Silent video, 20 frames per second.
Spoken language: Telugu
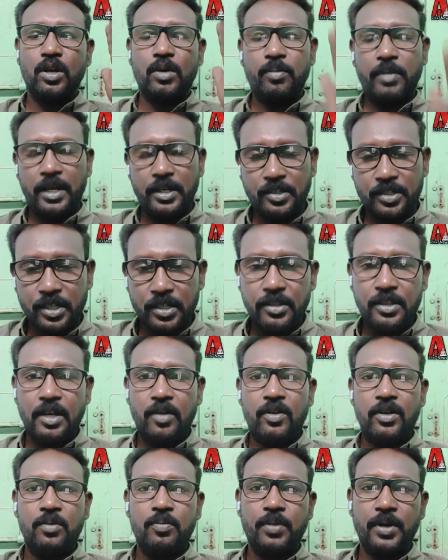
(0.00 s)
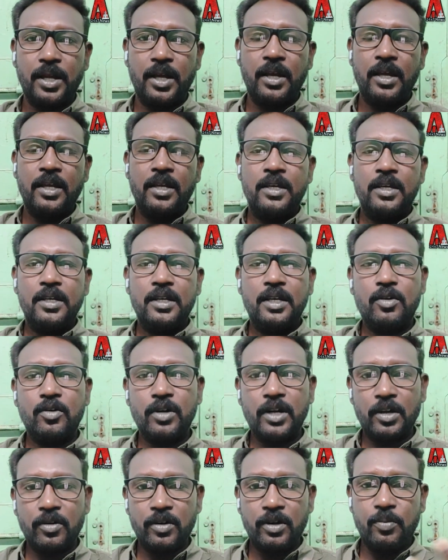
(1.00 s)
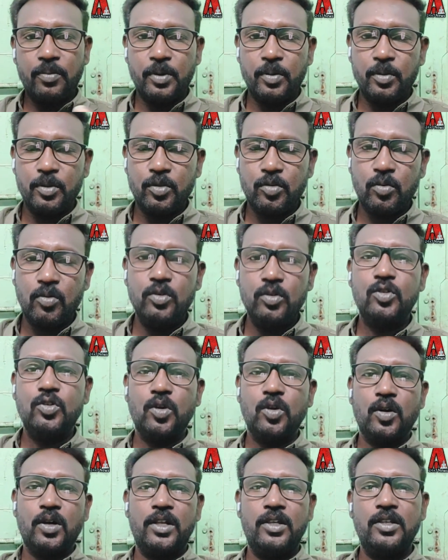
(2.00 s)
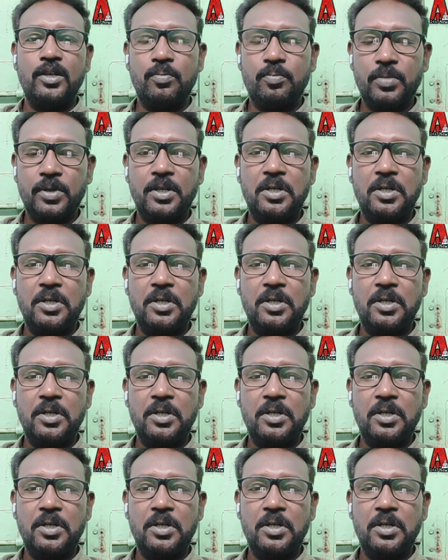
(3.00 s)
కూడా మార్చేద్దామని ప్ర ఇక్కడ ఉన్నటువంటి ప్రభుత్వ ఉద్యోగులు చెప్పి